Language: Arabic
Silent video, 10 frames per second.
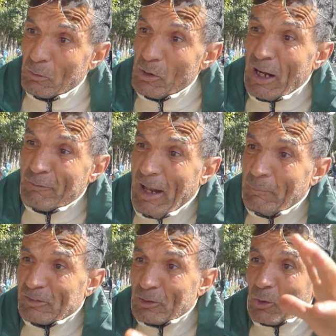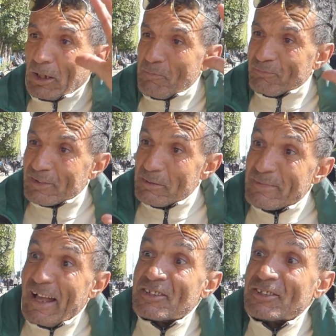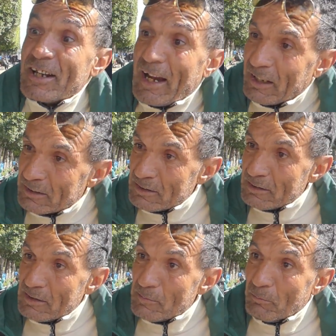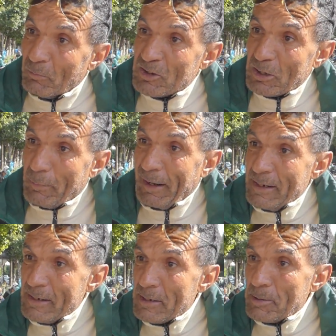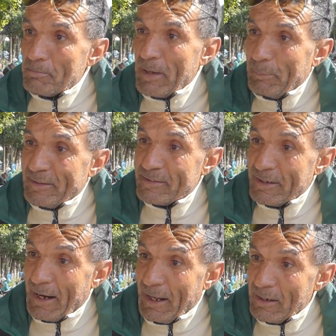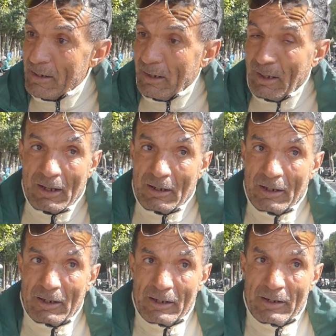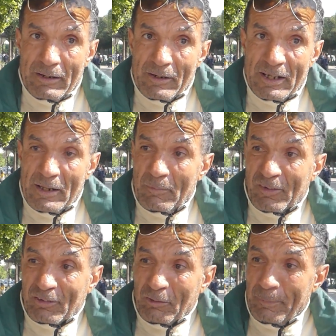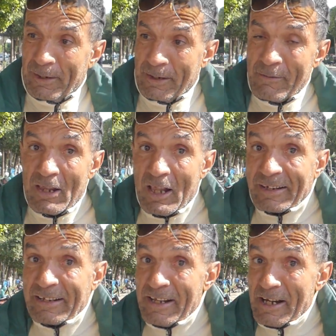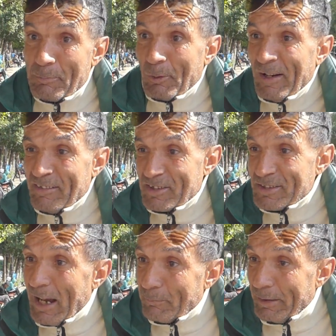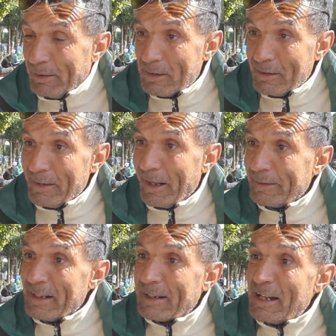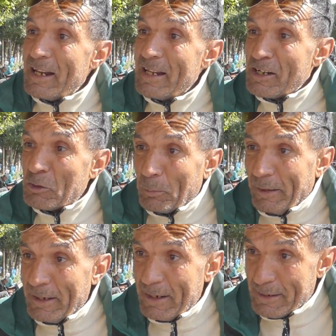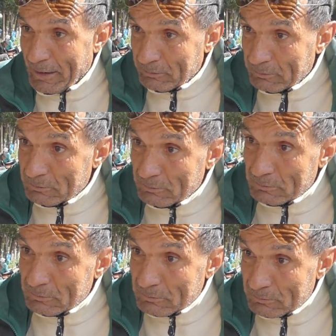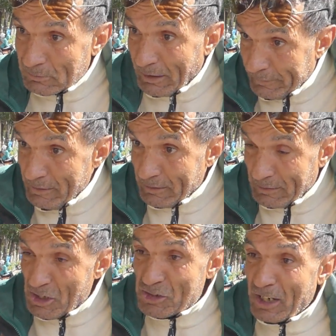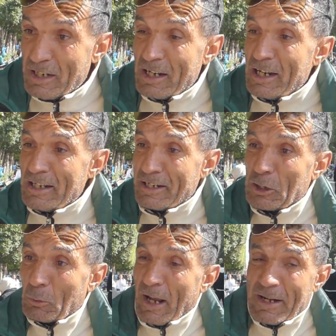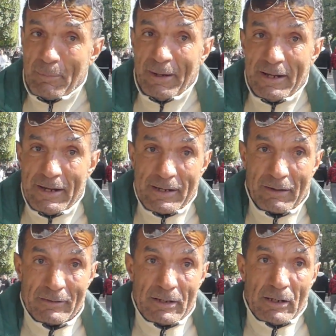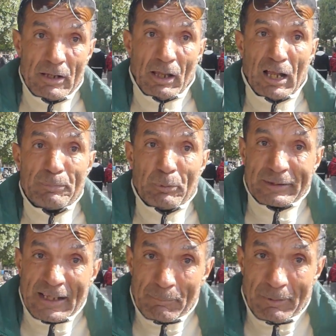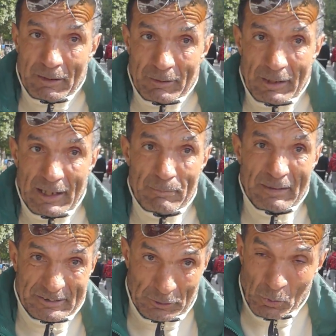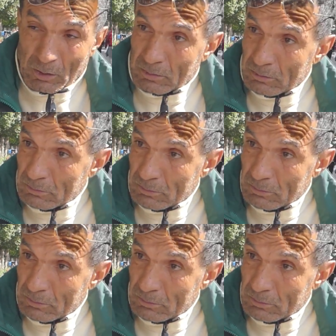ويعرفوها مسروق تاع الشارع من جبالي باب الجزيره آه من صبي كيري بوليس اش يعمل نعطيك اللي ريته بعينيا نعطيك الشيء اللي ريته انا بعينيا البورتابل المسروق